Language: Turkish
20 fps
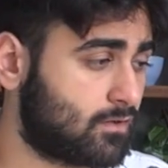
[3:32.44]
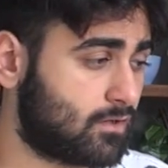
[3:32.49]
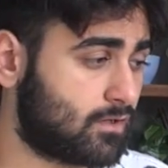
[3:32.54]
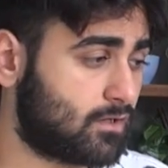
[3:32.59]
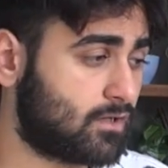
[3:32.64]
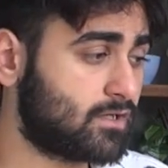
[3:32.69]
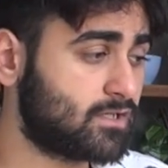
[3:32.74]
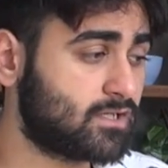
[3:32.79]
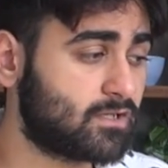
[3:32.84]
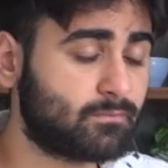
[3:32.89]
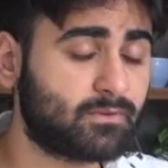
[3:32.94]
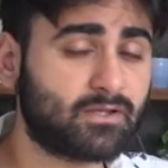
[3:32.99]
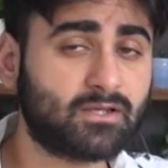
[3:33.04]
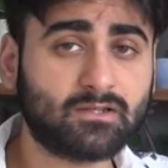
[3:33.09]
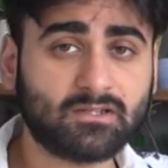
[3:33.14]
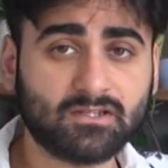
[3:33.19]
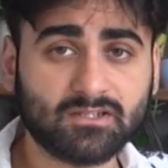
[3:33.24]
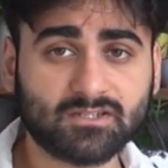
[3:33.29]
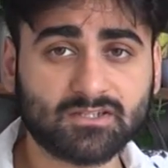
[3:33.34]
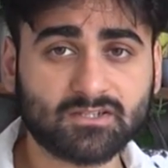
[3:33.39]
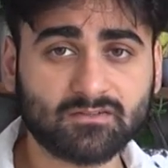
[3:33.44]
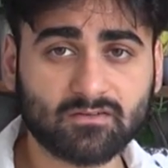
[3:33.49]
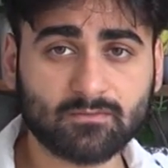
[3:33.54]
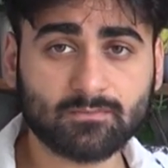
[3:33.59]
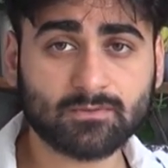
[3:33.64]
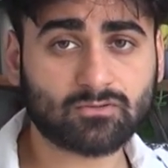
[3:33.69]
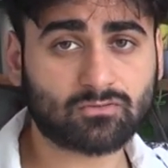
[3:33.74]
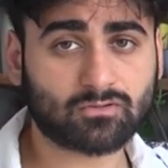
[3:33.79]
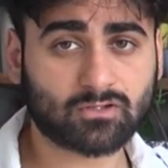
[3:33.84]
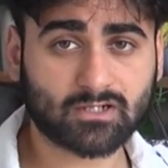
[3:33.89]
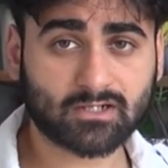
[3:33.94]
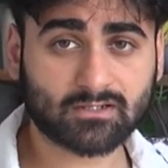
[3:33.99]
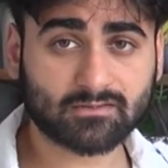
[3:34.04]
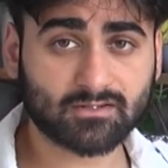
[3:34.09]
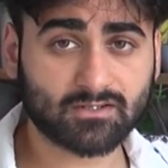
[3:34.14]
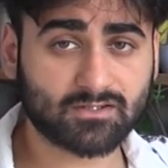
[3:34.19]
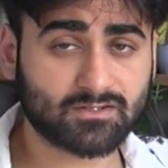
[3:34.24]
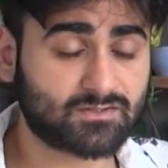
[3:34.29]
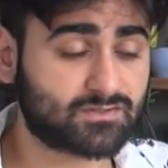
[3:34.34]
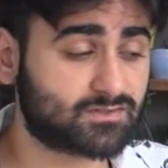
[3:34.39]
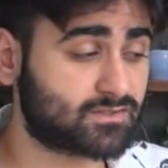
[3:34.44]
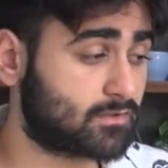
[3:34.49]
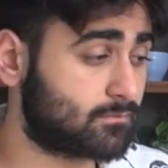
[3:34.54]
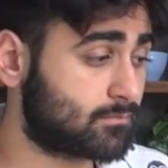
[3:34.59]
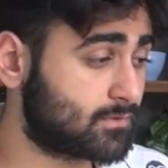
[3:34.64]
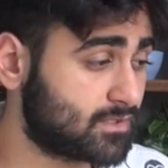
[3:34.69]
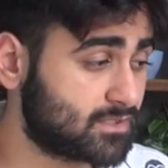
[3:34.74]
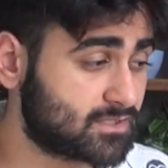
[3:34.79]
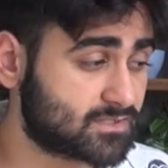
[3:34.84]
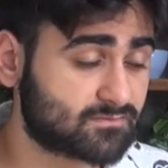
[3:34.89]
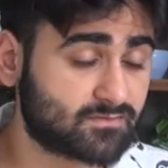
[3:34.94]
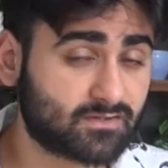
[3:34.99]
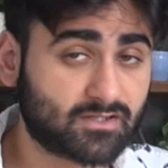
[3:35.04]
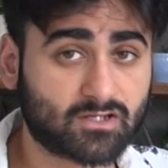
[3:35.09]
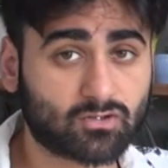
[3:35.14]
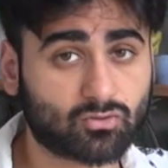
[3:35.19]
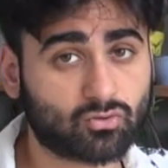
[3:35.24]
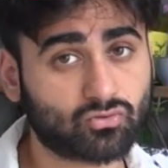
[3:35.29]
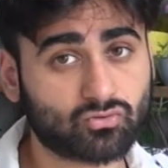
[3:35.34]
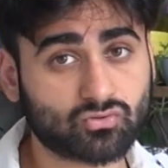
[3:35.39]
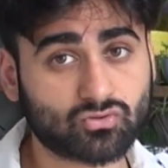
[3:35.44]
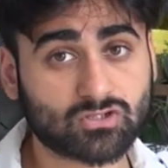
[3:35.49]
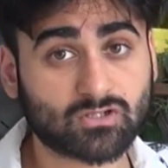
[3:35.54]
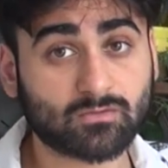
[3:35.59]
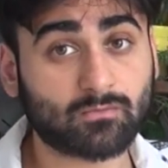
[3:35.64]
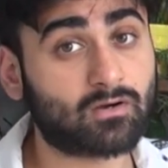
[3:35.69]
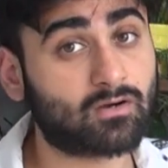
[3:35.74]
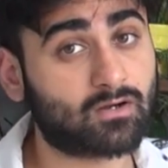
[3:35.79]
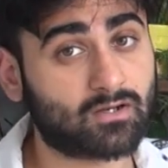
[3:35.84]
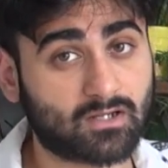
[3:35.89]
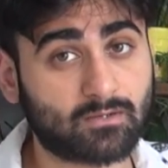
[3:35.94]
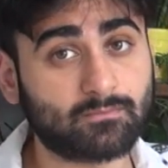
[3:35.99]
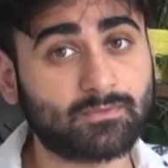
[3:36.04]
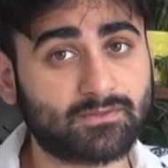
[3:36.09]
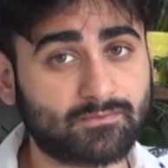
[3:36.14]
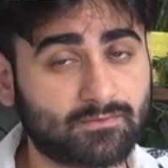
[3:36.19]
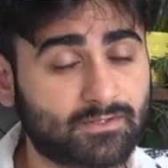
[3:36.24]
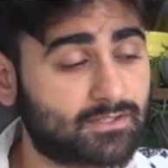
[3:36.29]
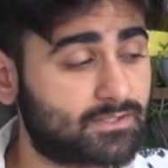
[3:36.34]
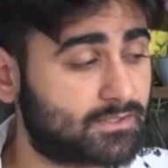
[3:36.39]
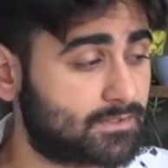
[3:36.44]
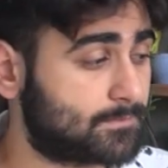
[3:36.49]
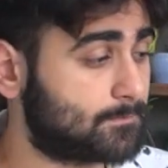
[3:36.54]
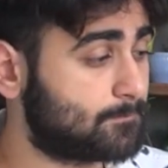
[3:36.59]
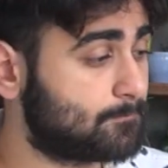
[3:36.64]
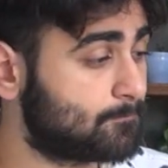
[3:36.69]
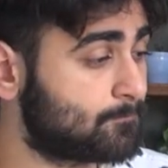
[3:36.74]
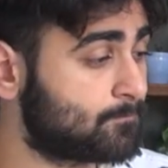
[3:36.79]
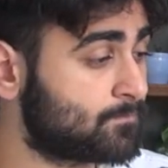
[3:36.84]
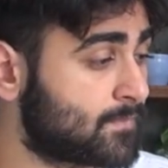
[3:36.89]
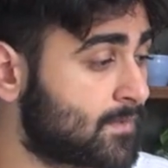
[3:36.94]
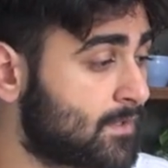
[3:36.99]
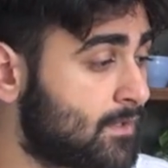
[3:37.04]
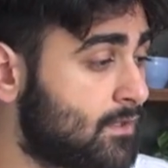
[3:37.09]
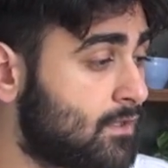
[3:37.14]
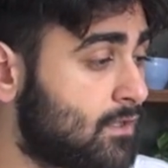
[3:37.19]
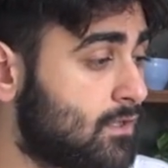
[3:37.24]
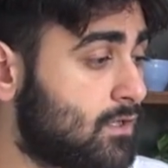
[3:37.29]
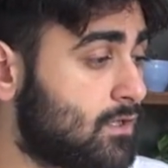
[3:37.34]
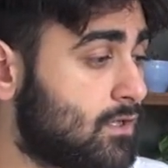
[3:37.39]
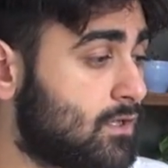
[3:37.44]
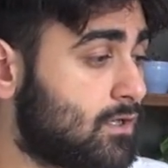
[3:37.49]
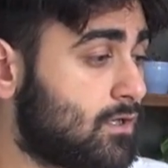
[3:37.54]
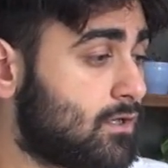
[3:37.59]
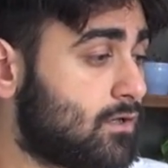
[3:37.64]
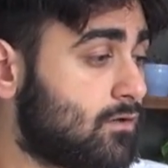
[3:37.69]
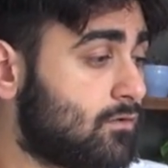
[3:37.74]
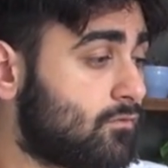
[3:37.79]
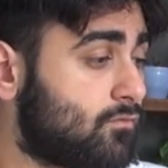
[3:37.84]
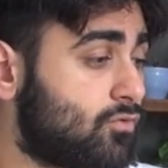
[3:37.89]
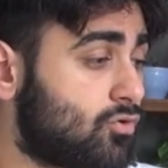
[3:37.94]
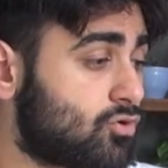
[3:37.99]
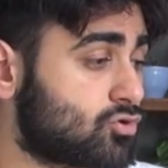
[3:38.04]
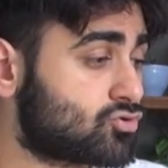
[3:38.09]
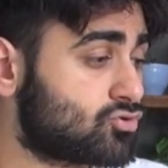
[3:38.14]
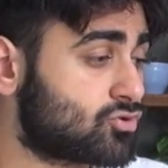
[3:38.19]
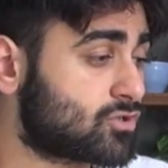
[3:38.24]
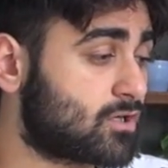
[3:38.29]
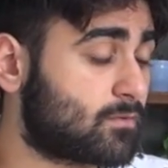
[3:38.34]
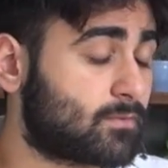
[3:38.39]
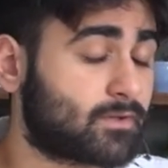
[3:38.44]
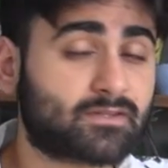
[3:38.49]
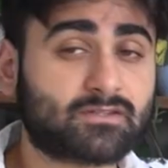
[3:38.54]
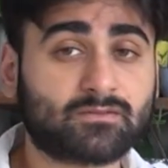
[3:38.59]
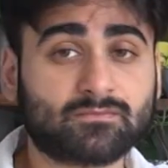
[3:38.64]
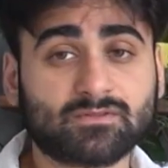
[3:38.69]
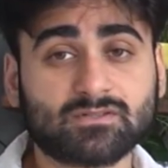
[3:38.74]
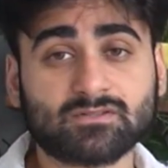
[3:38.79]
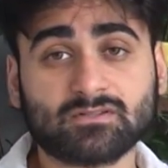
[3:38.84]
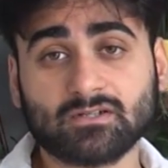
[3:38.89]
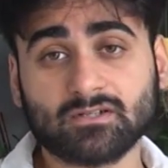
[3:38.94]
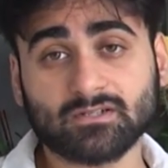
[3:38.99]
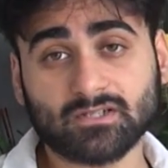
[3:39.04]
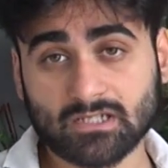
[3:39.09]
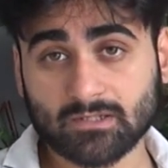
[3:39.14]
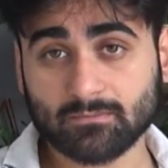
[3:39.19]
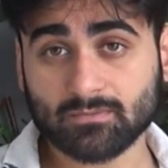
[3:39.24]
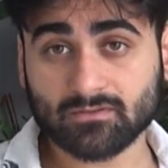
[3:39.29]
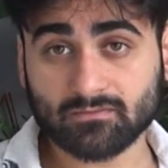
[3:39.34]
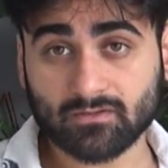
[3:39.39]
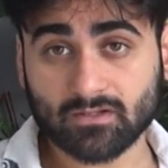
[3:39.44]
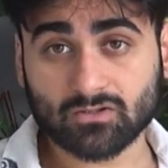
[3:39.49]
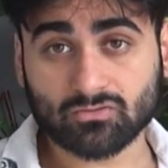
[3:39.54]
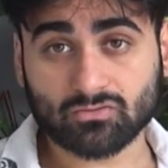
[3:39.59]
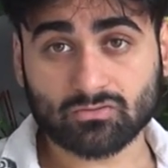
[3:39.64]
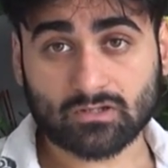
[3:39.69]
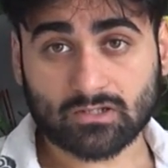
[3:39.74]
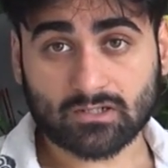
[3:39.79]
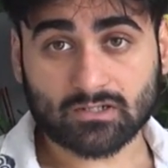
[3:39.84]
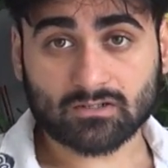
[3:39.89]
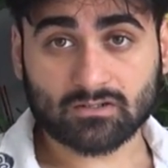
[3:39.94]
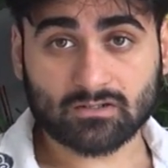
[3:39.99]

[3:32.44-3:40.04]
A ile B 2 ve 1 olarak değişti ama X ve Y gördüğünüz gibi hala 1 ve 2. Fonksiyonu kapattığımızda yine 1 ve 2 olarak